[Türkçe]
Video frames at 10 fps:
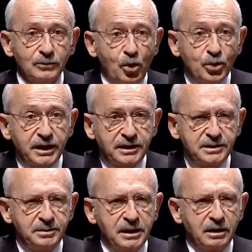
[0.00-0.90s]

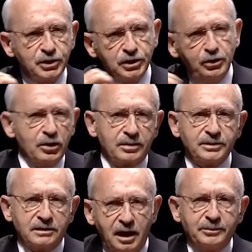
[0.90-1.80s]
18 milyar.
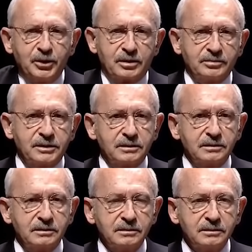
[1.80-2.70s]
Siliyorum dedi almıyorum dedi.